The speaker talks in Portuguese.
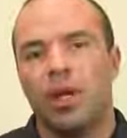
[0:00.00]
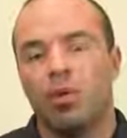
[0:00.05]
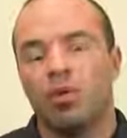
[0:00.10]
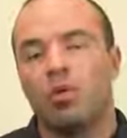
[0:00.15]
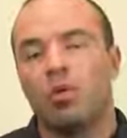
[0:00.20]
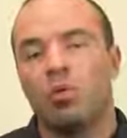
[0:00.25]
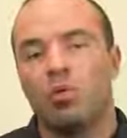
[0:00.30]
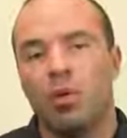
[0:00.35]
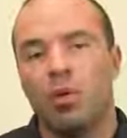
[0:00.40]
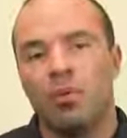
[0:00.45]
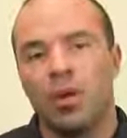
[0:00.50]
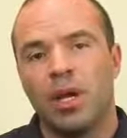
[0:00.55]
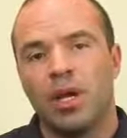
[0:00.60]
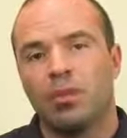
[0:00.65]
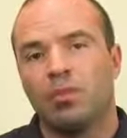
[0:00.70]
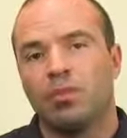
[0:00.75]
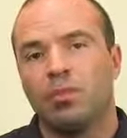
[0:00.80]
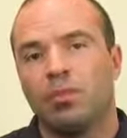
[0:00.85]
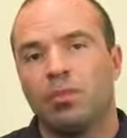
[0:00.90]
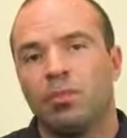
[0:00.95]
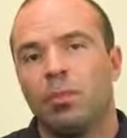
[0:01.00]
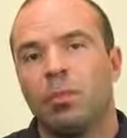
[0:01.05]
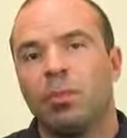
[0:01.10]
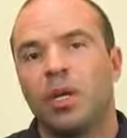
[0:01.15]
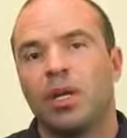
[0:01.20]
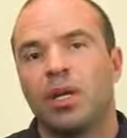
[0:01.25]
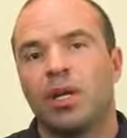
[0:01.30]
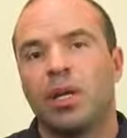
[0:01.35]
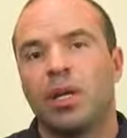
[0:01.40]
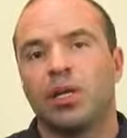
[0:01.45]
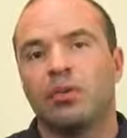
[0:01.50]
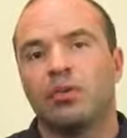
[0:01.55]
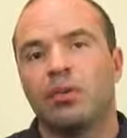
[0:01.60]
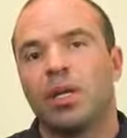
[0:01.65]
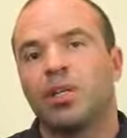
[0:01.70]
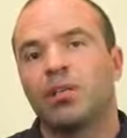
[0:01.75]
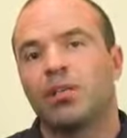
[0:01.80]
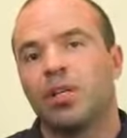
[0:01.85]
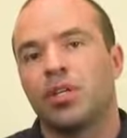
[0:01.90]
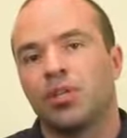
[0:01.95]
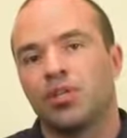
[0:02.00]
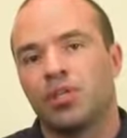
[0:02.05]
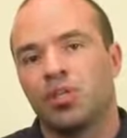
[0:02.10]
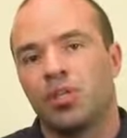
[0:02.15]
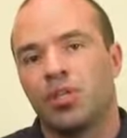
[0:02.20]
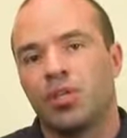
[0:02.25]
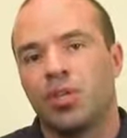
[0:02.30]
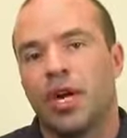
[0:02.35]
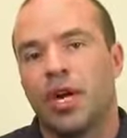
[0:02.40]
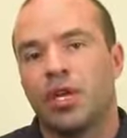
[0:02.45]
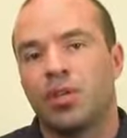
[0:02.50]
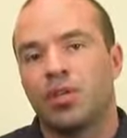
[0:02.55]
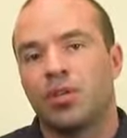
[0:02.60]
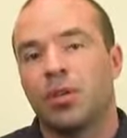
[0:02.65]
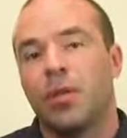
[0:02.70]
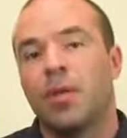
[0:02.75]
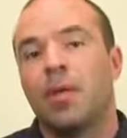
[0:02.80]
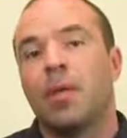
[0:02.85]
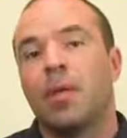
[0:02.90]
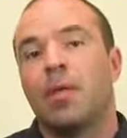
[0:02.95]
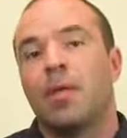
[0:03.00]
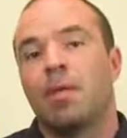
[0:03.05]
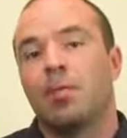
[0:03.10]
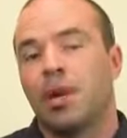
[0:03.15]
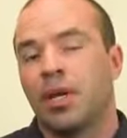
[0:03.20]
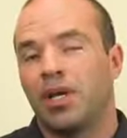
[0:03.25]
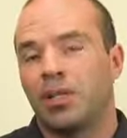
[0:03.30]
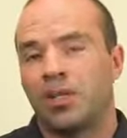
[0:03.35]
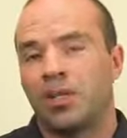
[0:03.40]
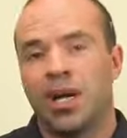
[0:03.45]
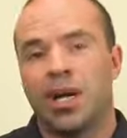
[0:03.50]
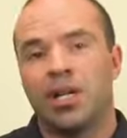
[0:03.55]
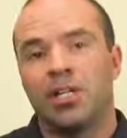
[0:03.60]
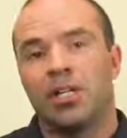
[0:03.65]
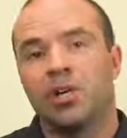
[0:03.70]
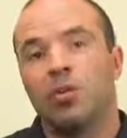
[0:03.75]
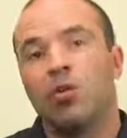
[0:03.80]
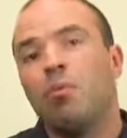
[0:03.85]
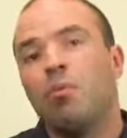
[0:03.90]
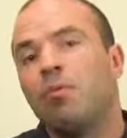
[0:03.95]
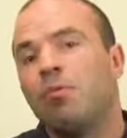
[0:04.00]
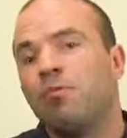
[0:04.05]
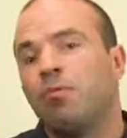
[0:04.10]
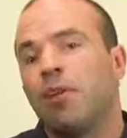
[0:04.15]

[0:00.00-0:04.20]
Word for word: o momento publicando nas redes sociais mais tarde, e como